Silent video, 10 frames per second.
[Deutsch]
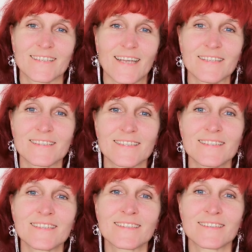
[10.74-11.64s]
Das
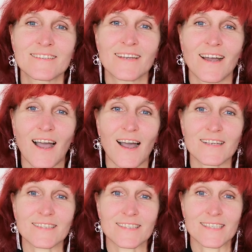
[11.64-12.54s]
sind
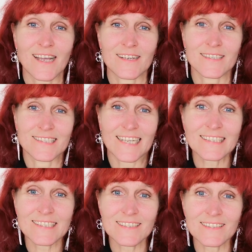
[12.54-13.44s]

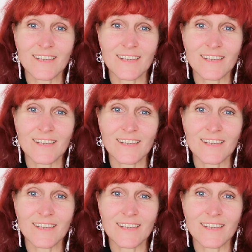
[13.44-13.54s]
Sätze,